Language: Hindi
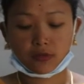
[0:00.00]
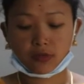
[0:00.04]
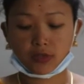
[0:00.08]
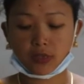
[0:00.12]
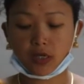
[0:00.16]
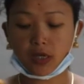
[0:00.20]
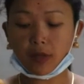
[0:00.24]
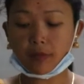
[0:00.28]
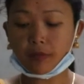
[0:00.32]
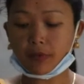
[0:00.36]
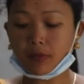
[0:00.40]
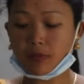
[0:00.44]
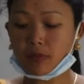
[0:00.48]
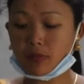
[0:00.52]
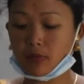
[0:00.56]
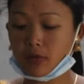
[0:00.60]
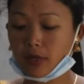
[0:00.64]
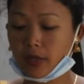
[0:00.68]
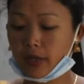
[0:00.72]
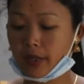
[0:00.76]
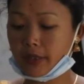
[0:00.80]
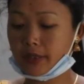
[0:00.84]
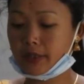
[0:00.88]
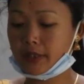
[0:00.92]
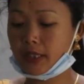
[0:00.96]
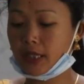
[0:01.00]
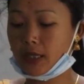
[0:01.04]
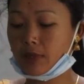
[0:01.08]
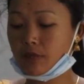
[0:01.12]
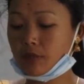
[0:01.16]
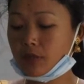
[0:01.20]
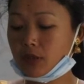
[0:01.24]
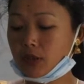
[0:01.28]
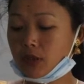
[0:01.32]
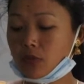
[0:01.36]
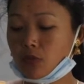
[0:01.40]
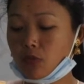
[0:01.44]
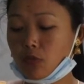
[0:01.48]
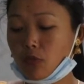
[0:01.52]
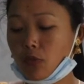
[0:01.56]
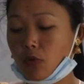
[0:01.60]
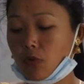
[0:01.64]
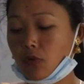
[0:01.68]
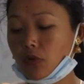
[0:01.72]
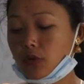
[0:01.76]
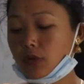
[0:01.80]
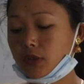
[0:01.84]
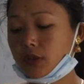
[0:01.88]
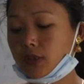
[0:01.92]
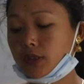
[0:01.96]
यहाँ पे बोला है नेमिंग
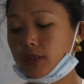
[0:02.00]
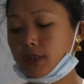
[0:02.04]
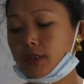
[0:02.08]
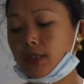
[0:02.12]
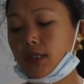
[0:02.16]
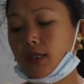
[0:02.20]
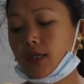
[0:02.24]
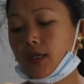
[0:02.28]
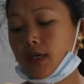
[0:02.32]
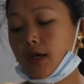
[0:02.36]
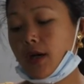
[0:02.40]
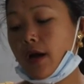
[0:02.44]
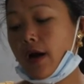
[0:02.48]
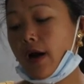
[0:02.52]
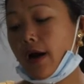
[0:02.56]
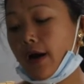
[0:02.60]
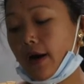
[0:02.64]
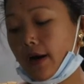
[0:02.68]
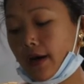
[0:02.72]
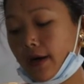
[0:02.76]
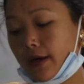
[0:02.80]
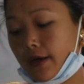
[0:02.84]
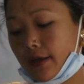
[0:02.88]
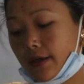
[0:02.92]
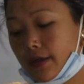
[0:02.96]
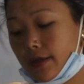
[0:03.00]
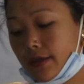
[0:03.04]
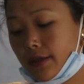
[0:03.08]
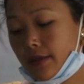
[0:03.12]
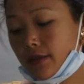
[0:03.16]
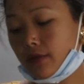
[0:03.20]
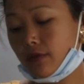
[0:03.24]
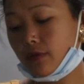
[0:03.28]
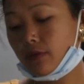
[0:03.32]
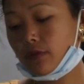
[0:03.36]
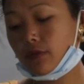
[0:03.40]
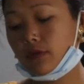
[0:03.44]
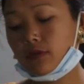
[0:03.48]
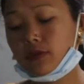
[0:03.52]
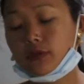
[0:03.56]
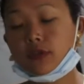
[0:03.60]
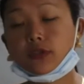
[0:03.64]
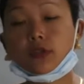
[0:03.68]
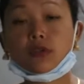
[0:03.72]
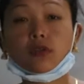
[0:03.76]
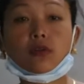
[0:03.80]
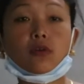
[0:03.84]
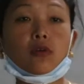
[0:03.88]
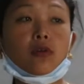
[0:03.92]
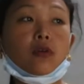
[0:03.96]
वर्ड्स आर
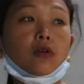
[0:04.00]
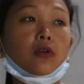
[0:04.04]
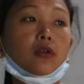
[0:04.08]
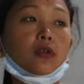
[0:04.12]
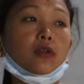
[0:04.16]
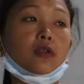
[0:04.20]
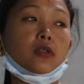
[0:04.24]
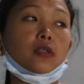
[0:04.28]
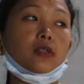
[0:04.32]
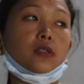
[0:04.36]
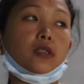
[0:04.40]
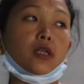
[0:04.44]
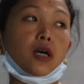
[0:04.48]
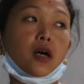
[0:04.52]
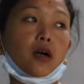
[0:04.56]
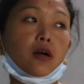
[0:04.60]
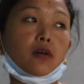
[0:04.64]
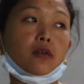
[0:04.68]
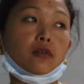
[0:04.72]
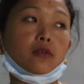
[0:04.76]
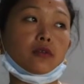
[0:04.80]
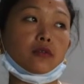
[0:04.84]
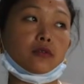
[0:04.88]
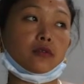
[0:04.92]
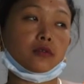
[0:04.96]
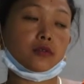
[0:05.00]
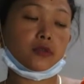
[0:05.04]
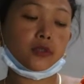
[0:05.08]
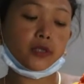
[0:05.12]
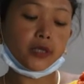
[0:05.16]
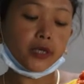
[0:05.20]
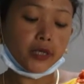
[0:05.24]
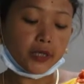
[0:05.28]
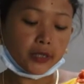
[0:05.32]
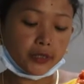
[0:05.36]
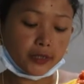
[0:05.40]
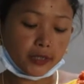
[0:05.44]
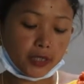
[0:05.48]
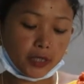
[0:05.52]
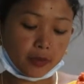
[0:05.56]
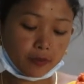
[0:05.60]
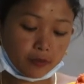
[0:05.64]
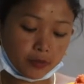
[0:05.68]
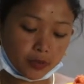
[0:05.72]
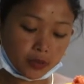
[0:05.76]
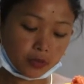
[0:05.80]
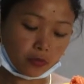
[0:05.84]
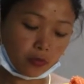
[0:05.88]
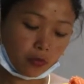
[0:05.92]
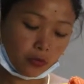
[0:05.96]
ऑल्सो कॉल नाउन
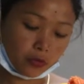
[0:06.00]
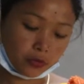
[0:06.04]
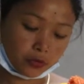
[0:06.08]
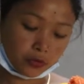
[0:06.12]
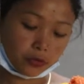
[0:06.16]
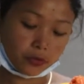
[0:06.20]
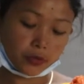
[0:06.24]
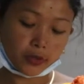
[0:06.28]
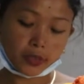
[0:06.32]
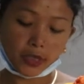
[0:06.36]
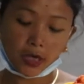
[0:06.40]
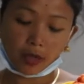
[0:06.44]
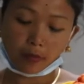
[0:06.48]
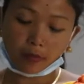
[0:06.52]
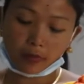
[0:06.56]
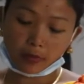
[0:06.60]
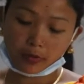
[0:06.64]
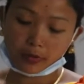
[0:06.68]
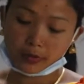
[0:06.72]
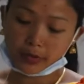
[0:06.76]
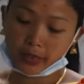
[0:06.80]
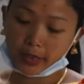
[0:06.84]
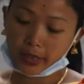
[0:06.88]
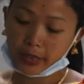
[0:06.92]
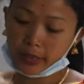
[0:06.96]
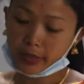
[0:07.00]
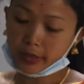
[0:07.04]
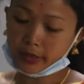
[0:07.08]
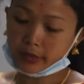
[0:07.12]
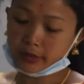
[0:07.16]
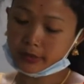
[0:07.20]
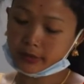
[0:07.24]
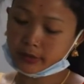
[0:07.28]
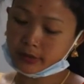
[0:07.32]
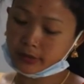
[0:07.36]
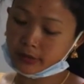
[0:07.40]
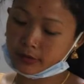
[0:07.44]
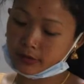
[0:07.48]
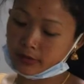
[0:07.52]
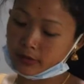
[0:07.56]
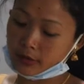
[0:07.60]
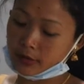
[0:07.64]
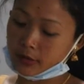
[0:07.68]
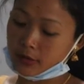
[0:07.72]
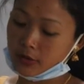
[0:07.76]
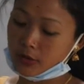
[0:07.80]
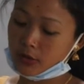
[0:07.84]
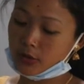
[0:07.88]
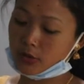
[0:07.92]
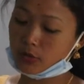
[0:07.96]
नेमिंग वर्ड को क्या बोलता है
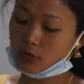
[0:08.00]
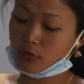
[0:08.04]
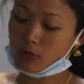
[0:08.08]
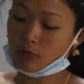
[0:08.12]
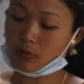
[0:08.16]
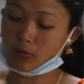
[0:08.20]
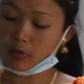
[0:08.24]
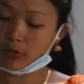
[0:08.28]
इसको